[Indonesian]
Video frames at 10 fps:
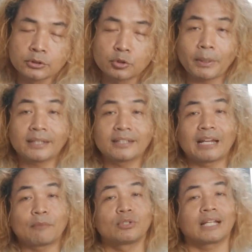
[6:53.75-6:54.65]
supaya
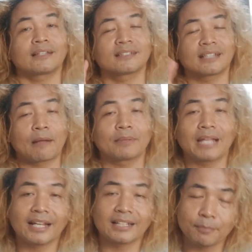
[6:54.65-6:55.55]
tidak mudah terserang
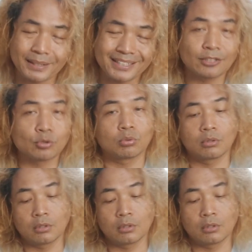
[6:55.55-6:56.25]
penyakit seperti itu